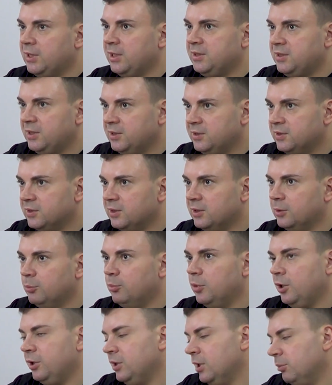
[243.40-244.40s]
откатиться
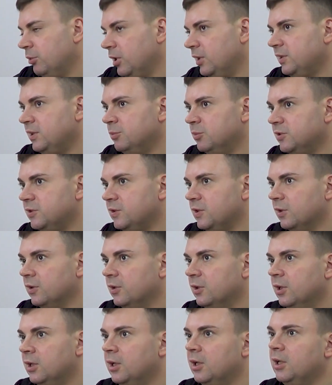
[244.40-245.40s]
при необходимости?
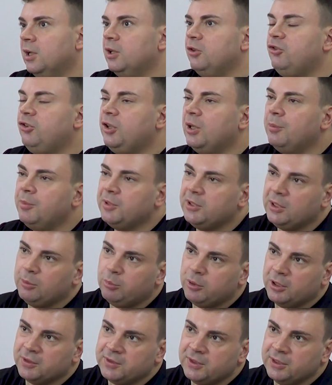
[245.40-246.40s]
Чем
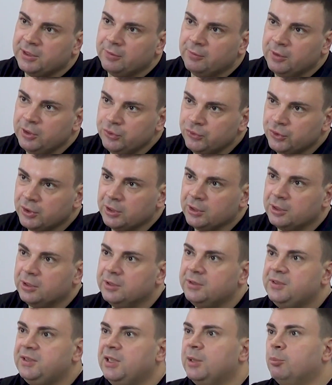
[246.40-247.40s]
этот процент выше,
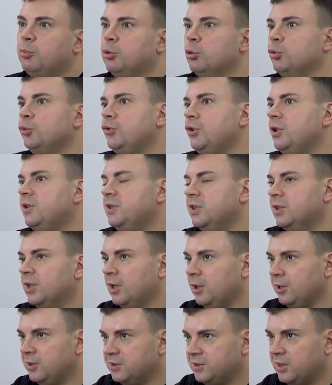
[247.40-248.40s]
тем проще идти
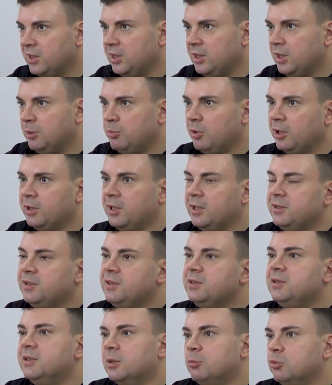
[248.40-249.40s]
на риски и
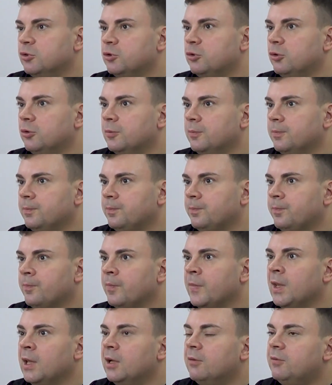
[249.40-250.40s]
переходить к запуску.
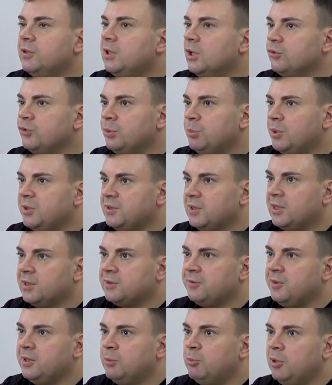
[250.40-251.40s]
Вы должны быть
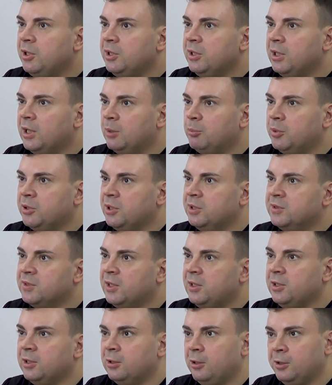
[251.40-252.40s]
осведомлены о
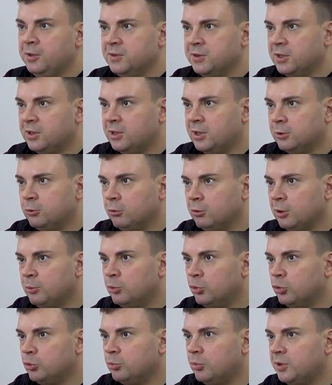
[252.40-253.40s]
потенциальных рисках, которые
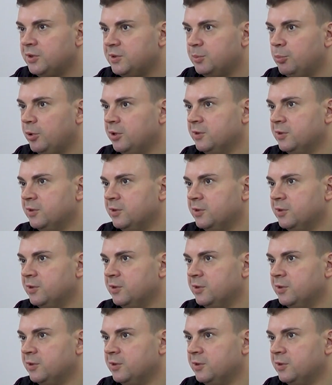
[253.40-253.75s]
могут быть